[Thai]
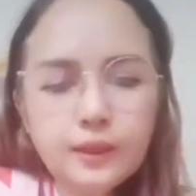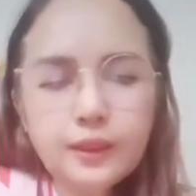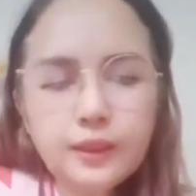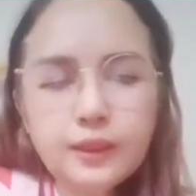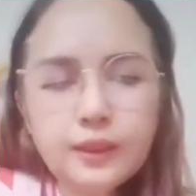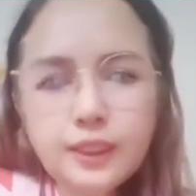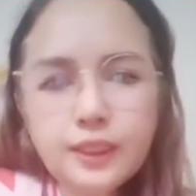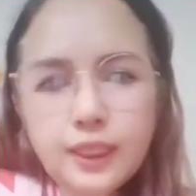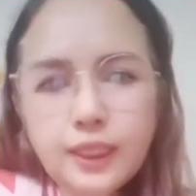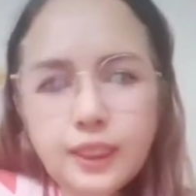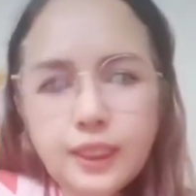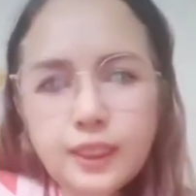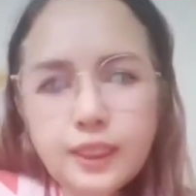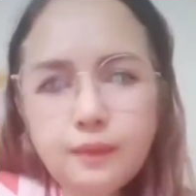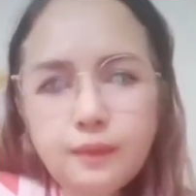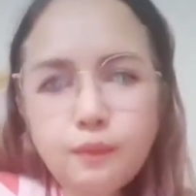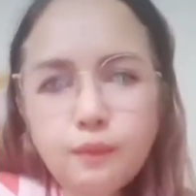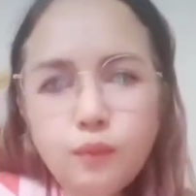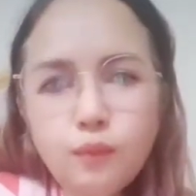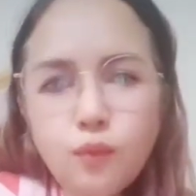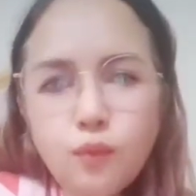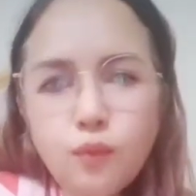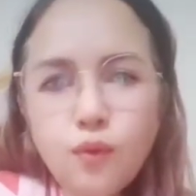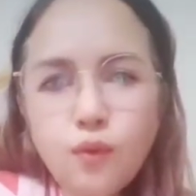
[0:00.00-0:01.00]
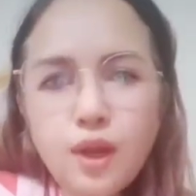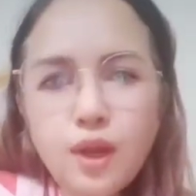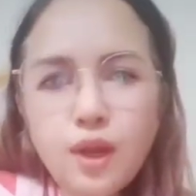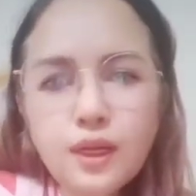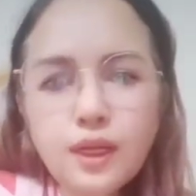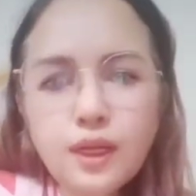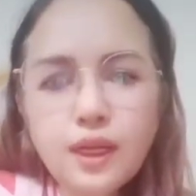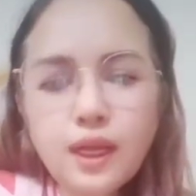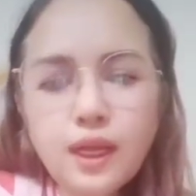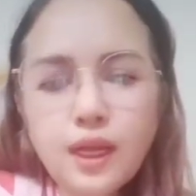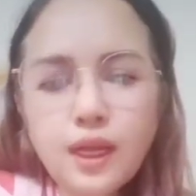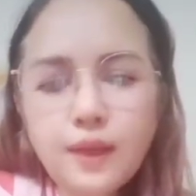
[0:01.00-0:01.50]
สี่จำพวก
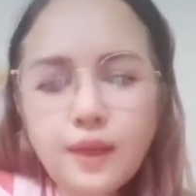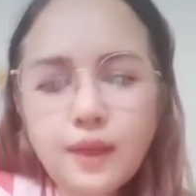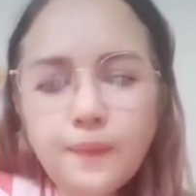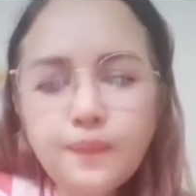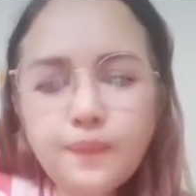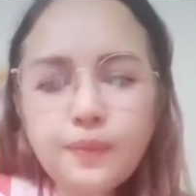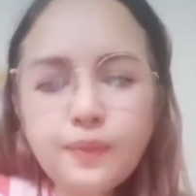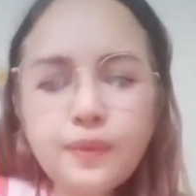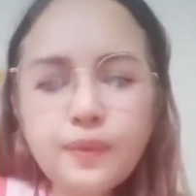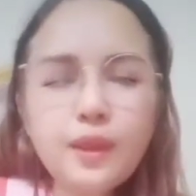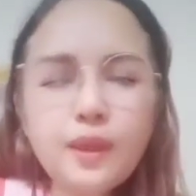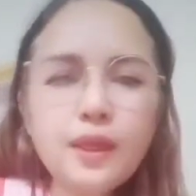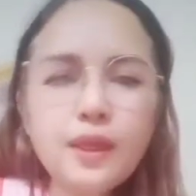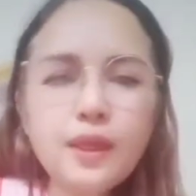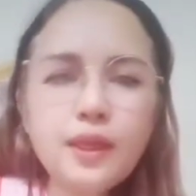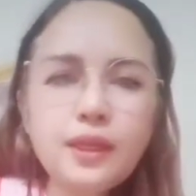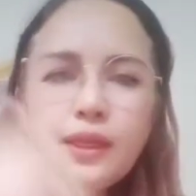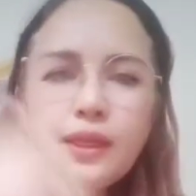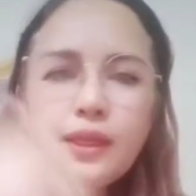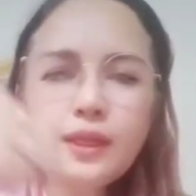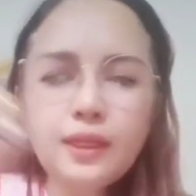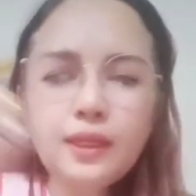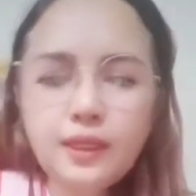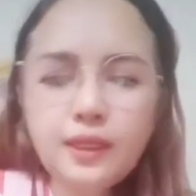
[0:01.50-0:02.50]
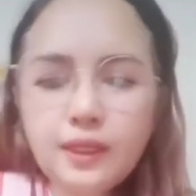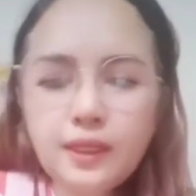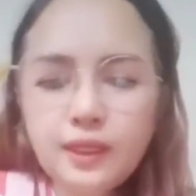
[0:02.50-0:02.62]
นะคะหนึ่ง